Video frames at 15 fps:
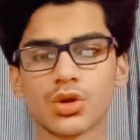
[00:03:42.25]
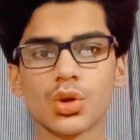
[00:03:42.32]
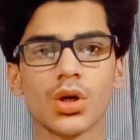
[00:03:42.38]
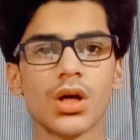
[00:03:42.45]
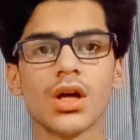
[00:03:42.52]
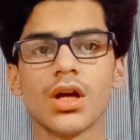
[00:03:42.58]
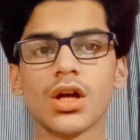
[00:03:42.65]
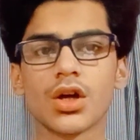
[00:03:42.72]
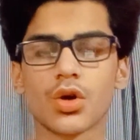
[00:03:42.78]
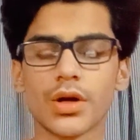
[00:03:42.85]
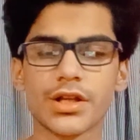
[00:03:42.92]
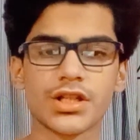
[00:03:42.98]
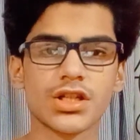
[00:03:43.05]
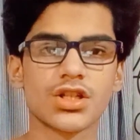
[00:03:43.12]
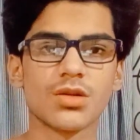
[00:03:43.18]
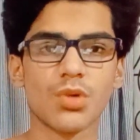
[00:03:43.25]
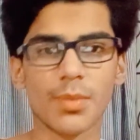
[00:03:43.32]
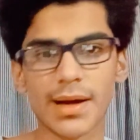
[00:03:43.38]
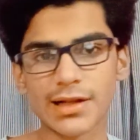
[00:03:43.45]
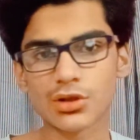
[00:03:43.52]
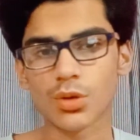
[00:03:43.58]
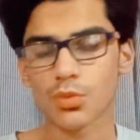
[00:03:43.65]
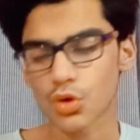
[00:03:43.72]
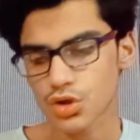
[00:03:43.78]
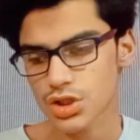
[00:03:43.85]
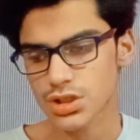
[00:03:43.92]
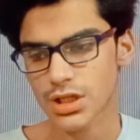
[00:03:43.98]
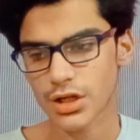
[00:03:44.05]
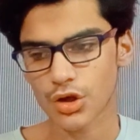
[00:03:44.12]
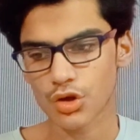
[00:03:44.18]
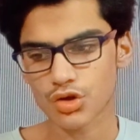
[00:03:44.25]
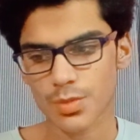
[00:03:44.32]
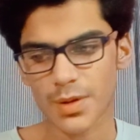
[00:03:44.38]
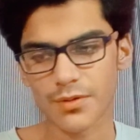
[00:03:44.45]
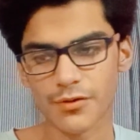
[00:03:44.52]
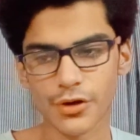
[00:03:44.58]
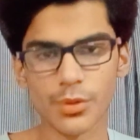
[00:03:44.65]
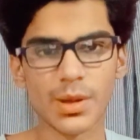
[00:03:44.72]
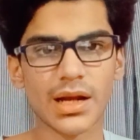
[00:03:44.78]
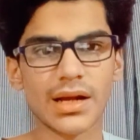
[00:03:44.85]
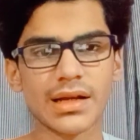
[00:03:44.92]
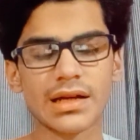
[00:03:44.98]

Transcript: कोई अच्छे अच्छे मोबाइल तो हम कोशिश करेंगे उस पर वीडियो बनाने के लिए